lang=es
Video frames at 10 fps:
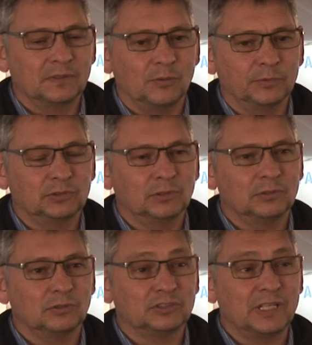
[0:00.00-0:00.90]
como
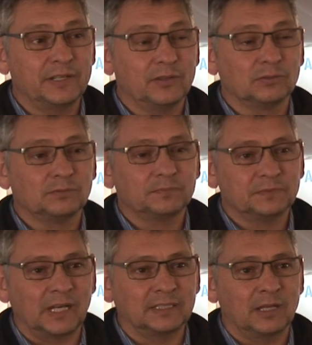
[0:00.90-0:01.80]
todos los años,
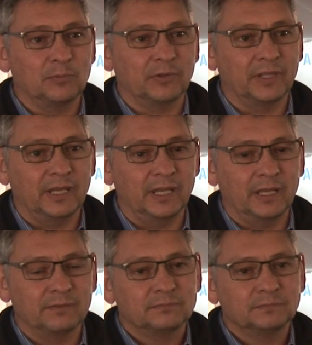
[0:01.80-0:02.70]
tratamos
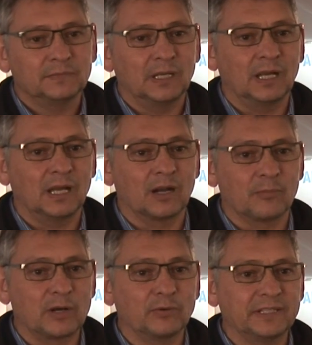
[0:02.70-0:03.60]
de
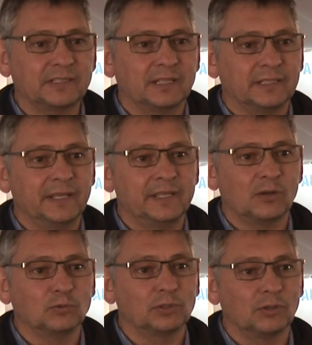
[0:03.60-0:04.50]
armar una estrategia
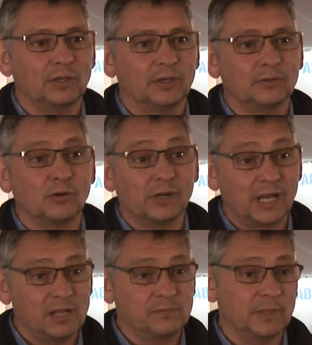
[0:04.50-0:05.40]
junto con,
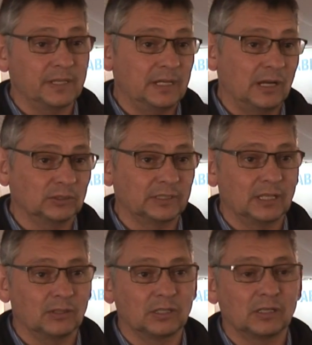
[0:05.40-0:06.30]
CASMA y las otras
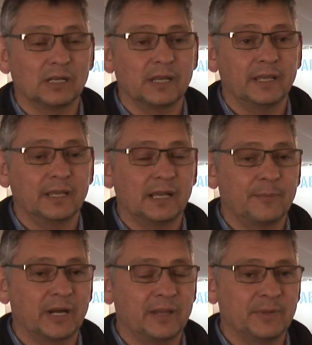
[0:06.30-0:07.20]
eh,
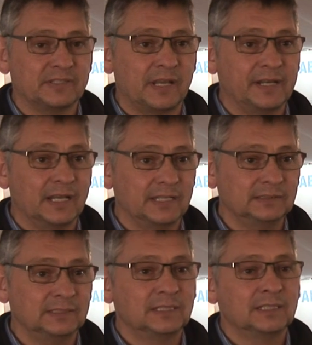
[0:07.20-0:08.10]
cámaras empresariales
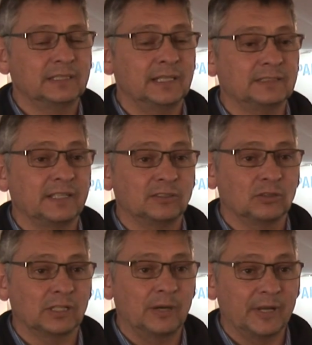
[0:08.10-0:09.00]
del
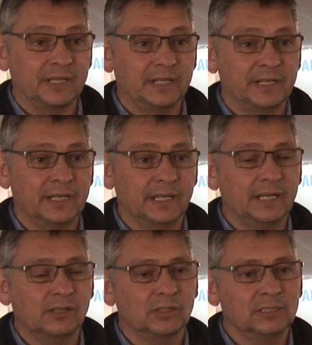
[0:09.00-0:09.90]
sector de la maquinaria
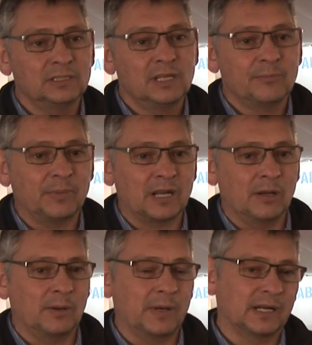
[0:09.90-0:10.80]
agrícola
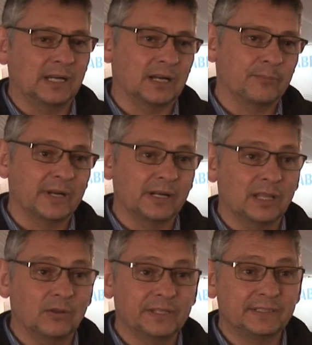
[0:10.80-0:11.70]
para abarcar
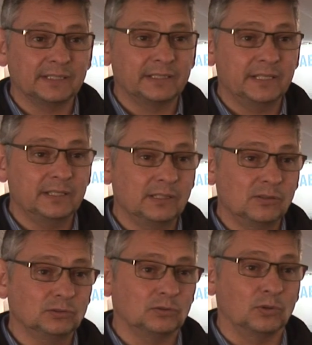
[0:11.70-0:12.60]
mercados
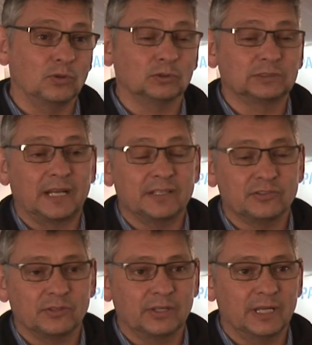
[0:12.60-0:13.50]
estratégicos o no
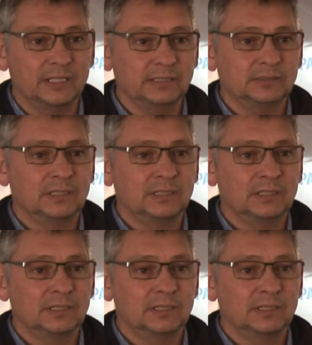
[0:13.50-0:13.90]
tradicionales